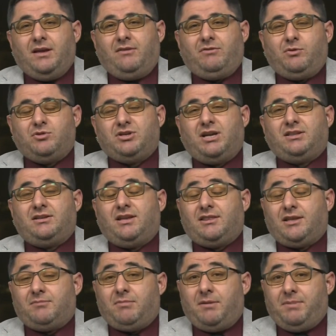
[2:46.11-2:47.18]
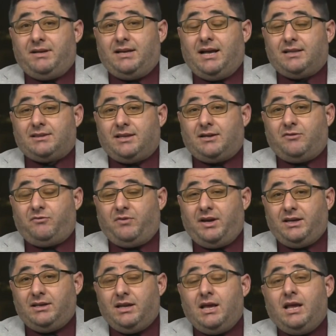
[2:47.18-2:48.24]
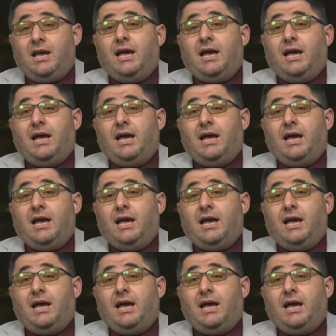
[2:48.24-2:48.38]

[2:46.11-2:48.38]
في وجهات النظر ما بين الطرفين